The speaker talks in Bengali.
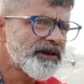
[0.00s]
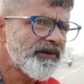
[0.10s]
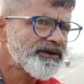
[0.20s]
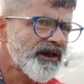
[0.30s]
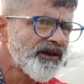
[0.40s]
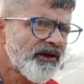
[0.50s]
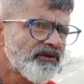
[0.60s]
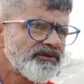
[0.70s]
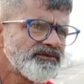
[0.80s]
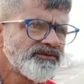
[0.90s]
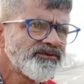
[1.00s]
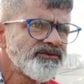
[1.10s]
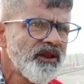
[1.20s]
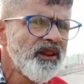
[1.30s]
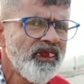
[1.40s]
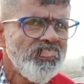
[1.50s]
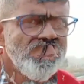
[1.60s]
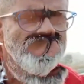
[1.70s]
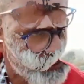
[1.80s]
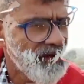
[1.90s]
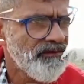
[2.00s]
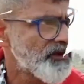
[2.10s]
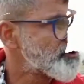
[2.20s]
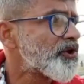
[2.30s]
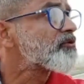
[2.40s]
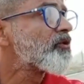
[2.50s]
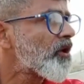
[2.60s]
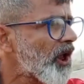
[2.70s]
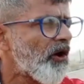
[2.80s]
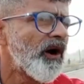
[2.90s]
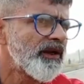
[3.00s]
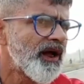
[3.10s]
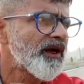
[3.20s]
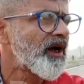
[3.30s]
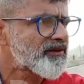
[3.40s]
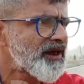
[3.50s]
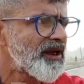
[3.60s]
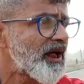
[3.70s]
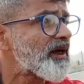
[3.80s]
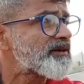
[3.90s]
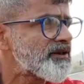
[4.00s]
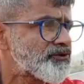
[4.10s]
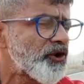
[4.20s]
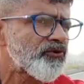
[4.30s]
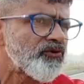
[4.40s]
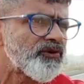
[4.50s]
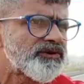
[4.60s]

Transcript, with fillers: পরিষেবা চাই আরো একদম যত্ন করা হয় না গাছটা লাগাচ্ছে যত্ন